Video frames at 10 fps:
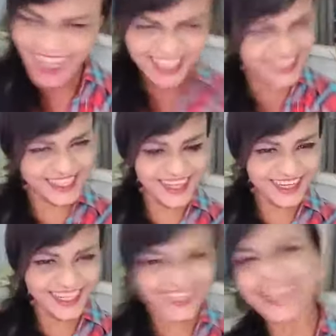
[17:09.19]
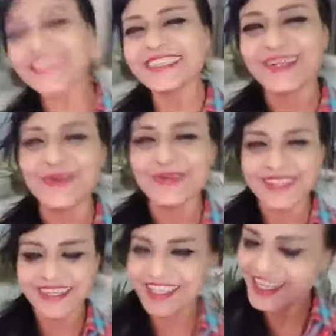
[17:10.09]
ऐसा कैसे हो
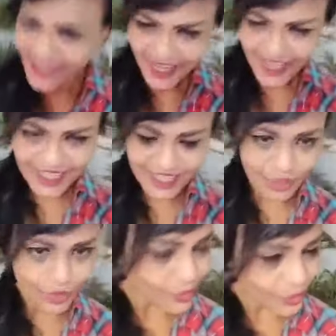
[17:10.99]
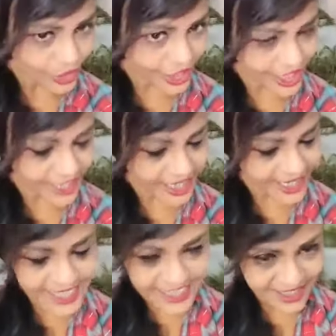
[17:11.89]
सकता है ऐसा तो हो ही
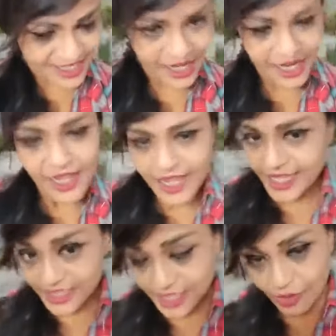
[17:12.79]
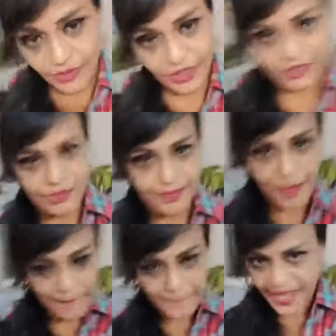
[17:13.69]
नहीं सकता ऐसा होना तो
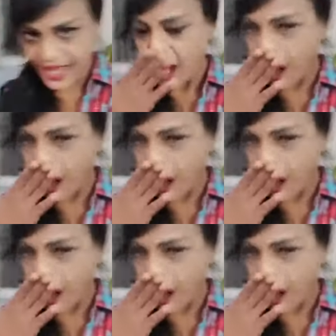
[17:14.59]
पाप है